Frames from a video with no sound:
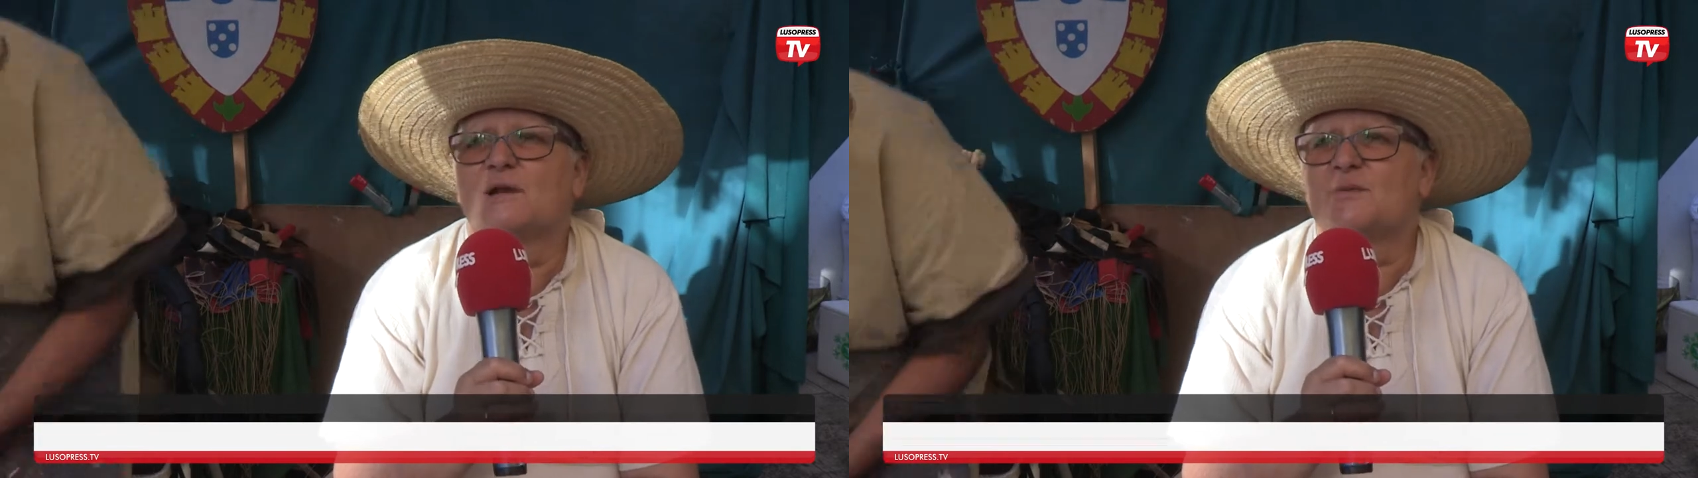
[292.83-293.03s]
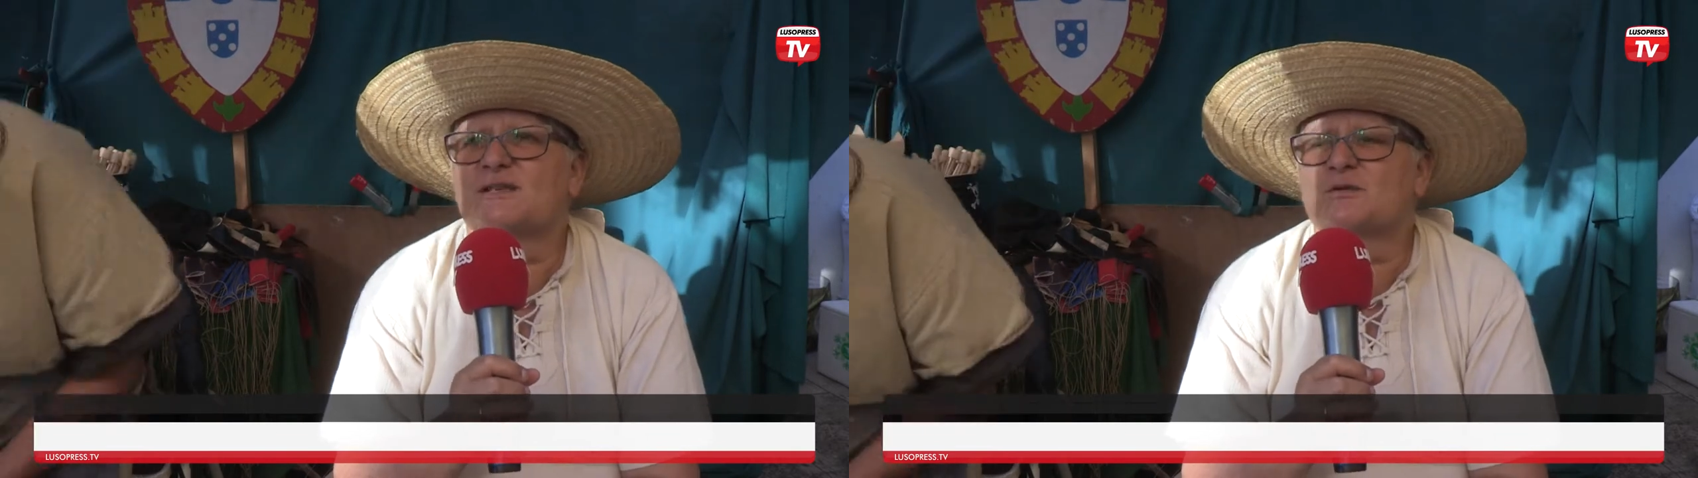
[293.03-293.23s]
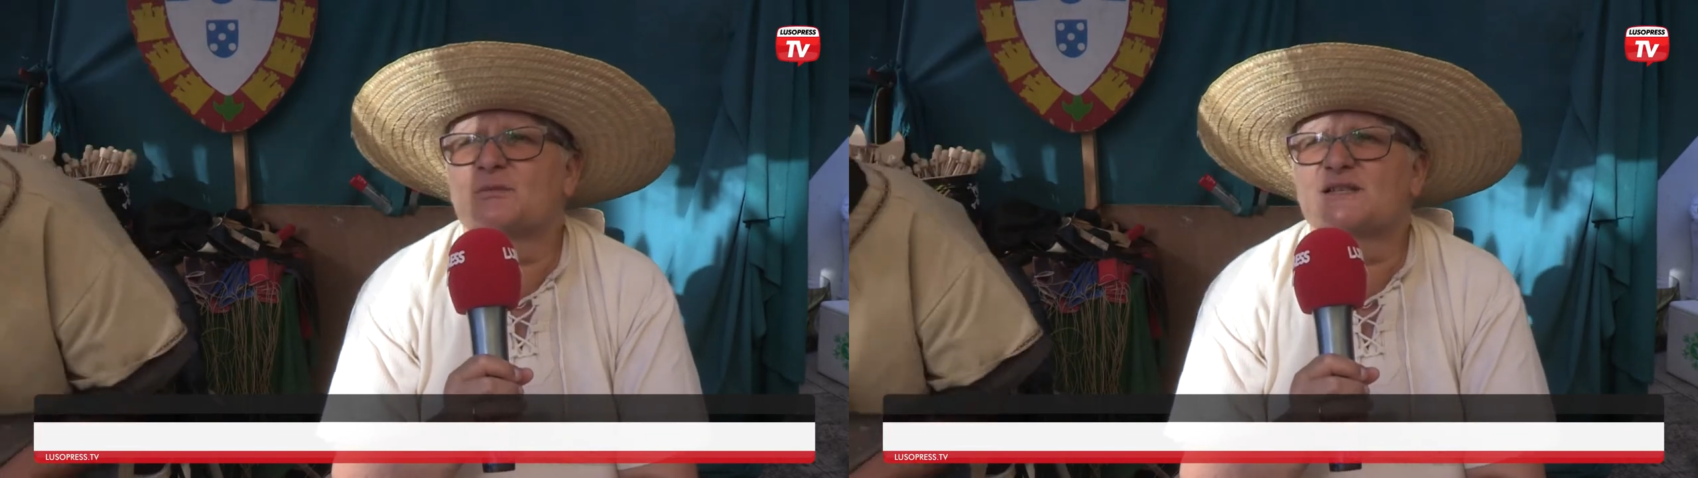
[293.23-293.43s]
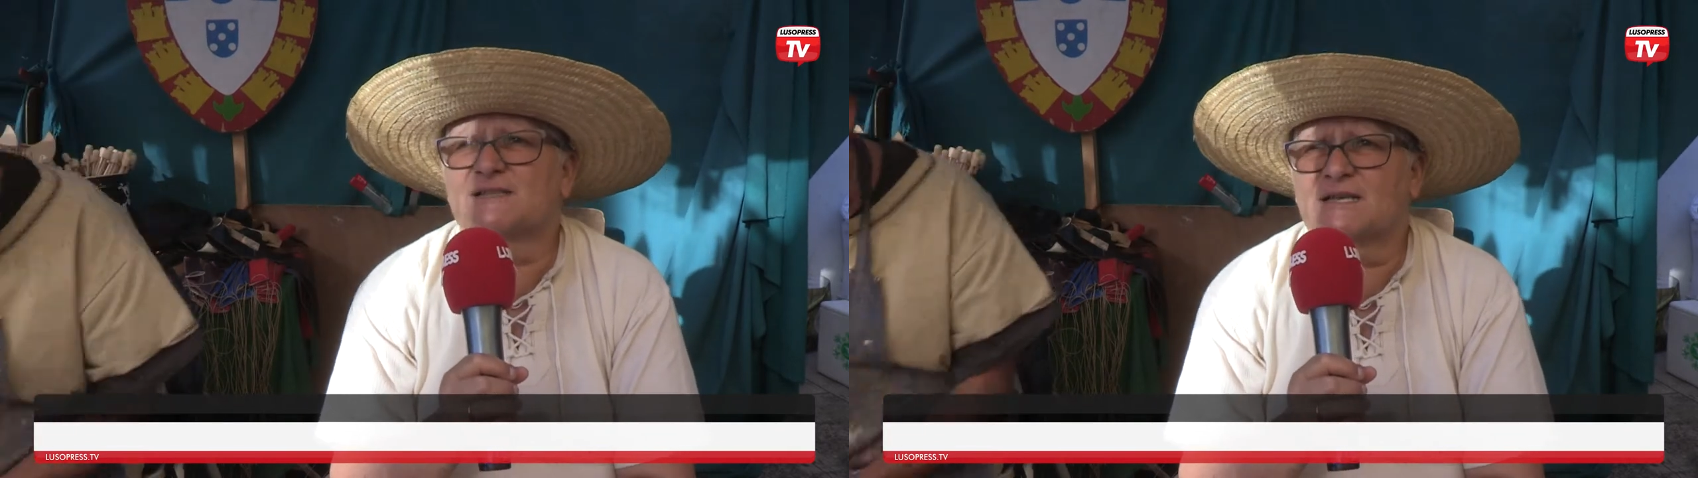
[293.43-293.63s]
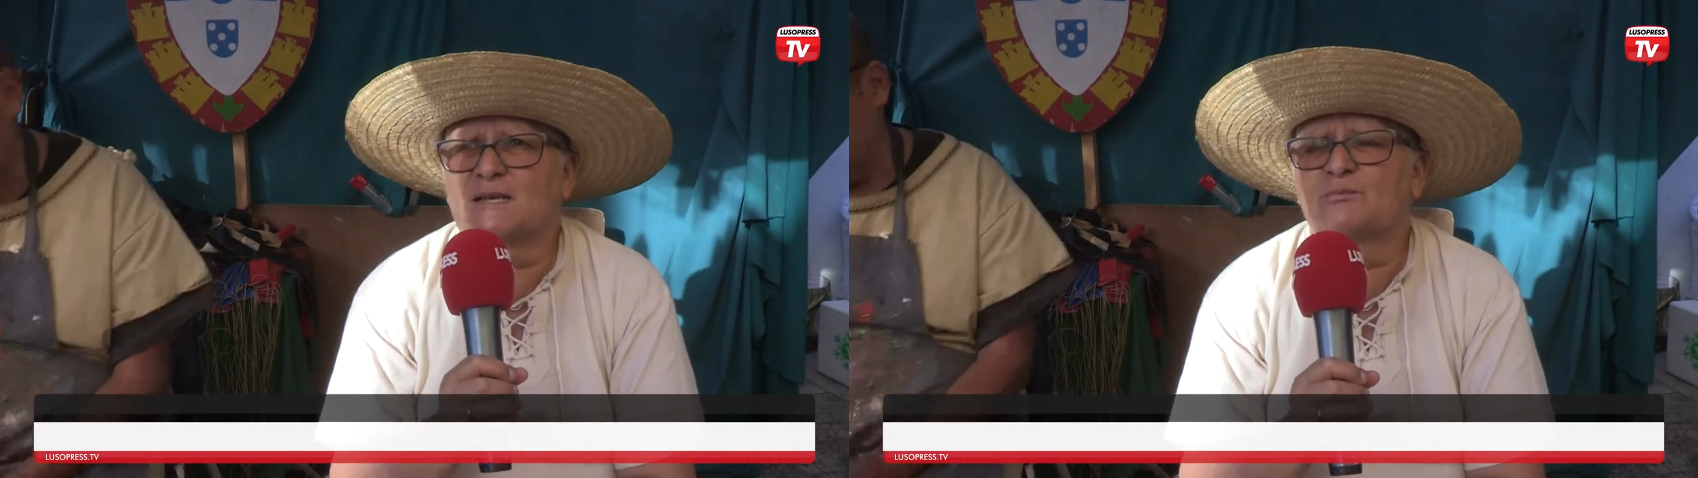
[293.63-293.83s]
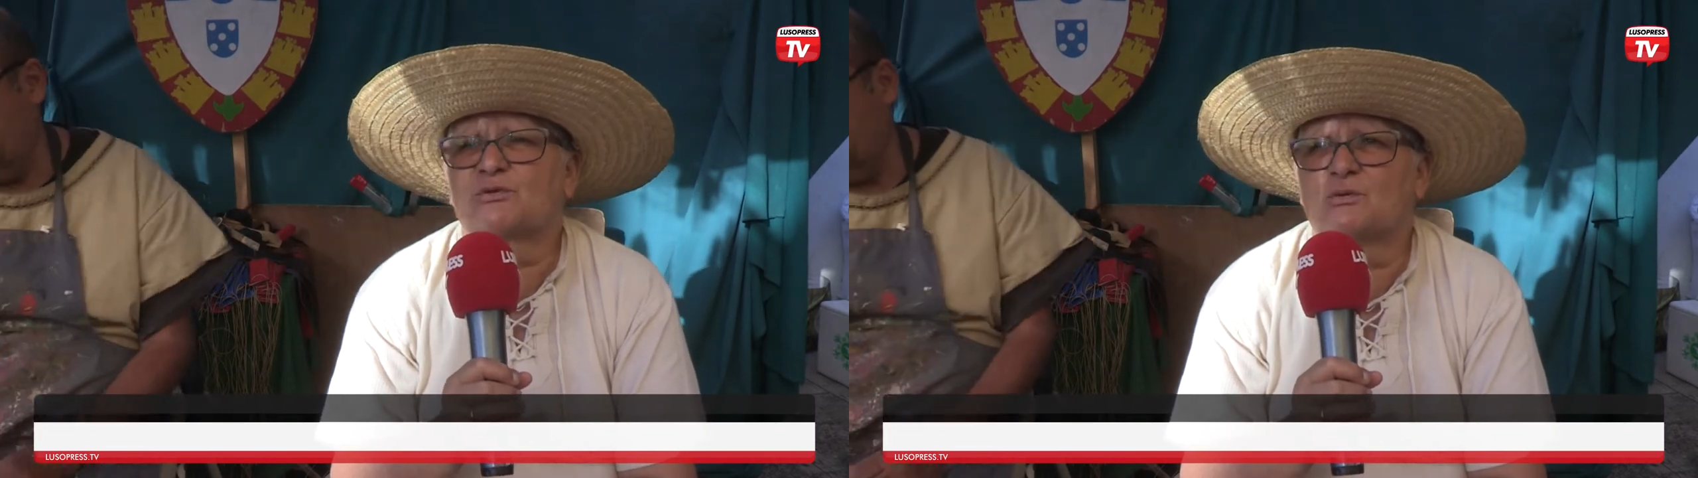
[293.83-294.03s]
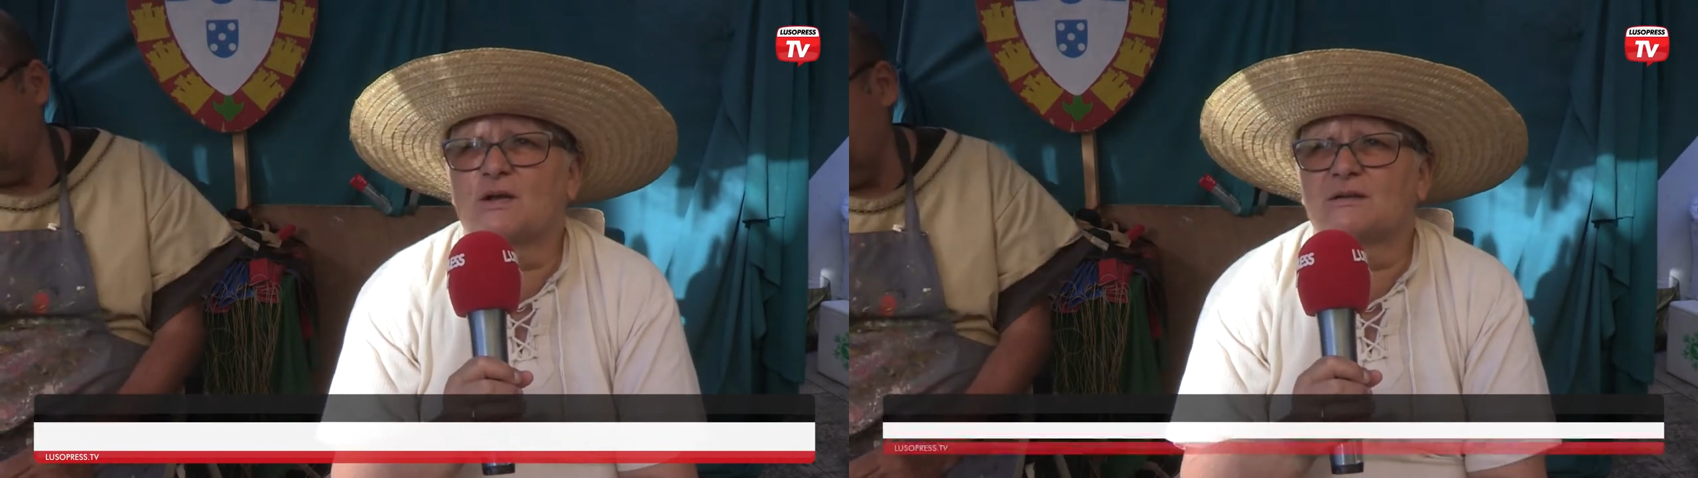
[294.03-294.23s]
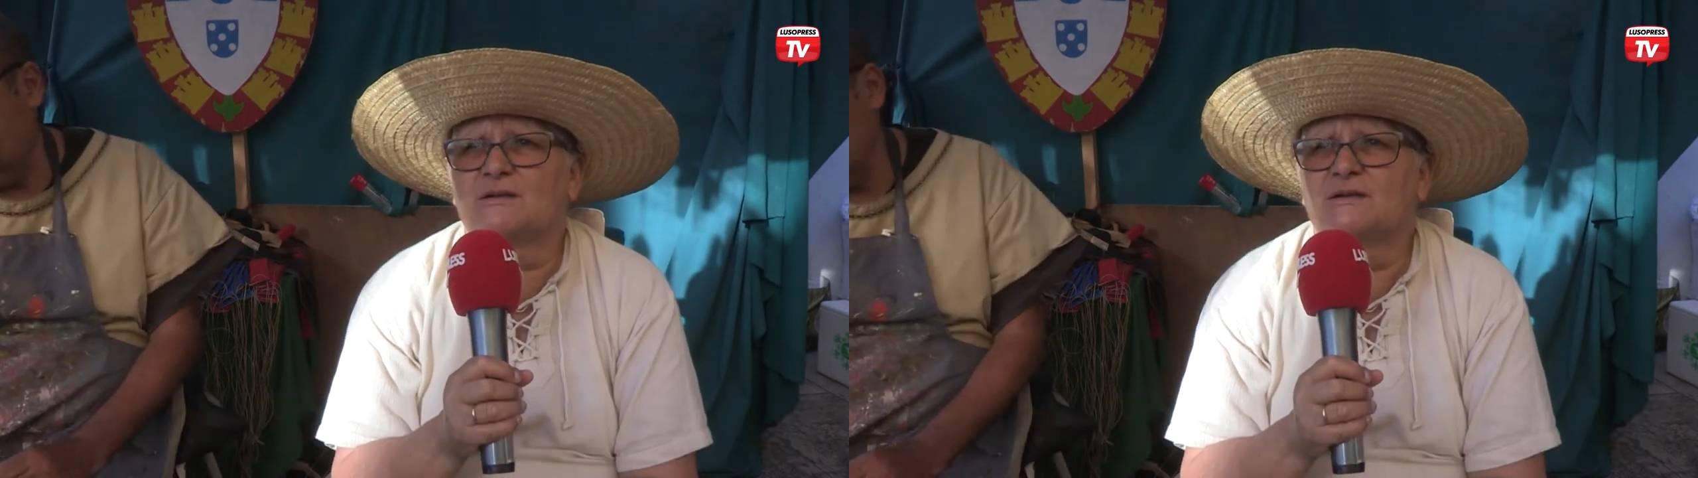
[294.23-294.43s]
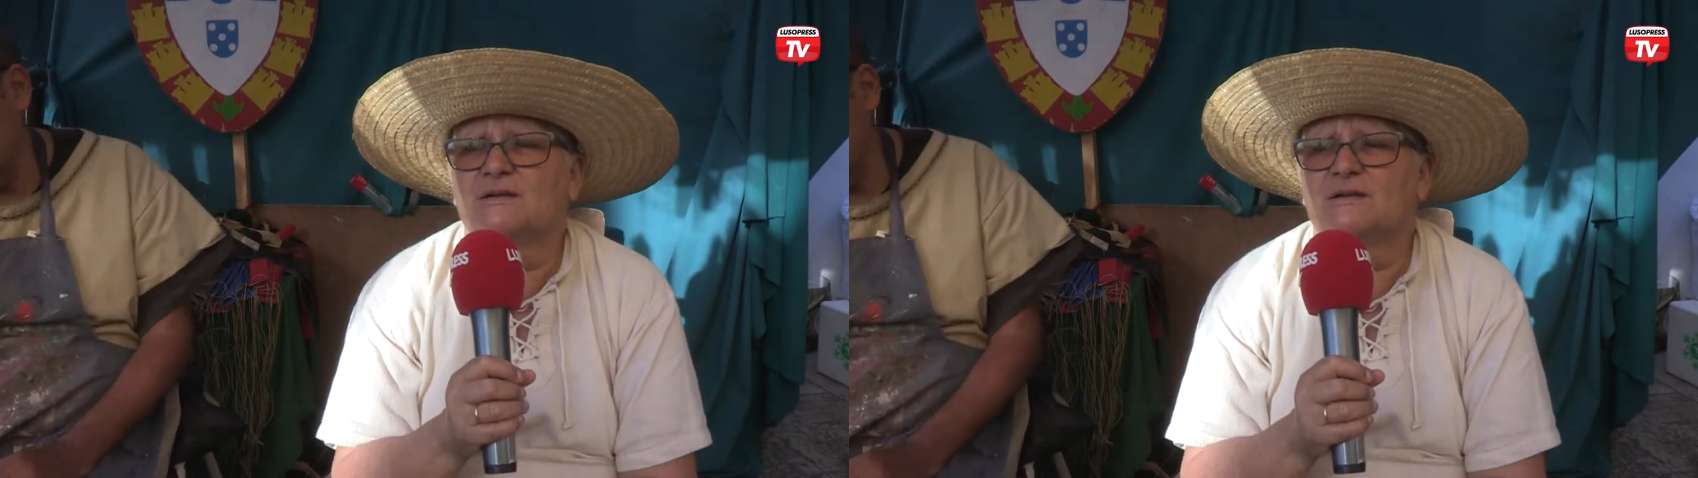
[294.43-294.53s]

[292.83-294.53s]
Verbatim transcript: mais ou menos aqui em Portugal.